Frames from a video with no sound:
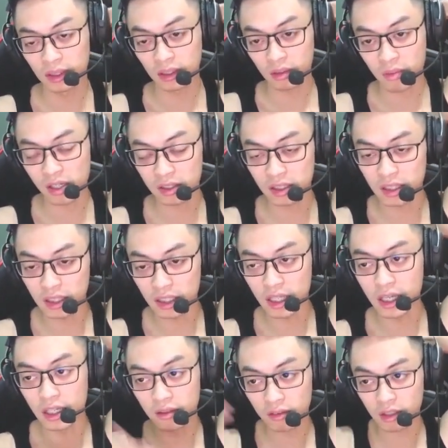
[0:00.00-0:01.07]
bạn chỉ
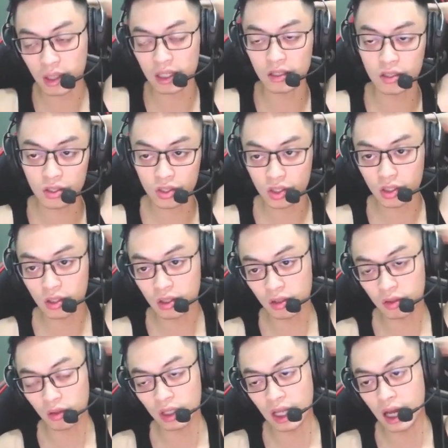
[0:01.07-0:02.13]
đến các bạn
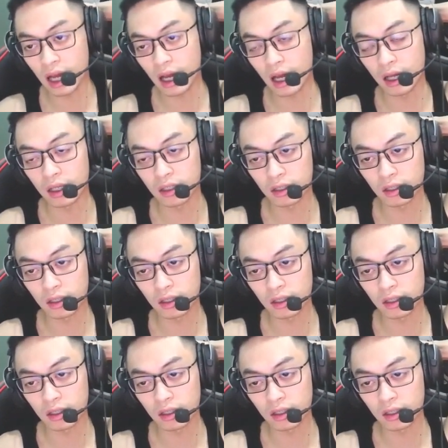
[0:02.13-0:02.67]
gọi là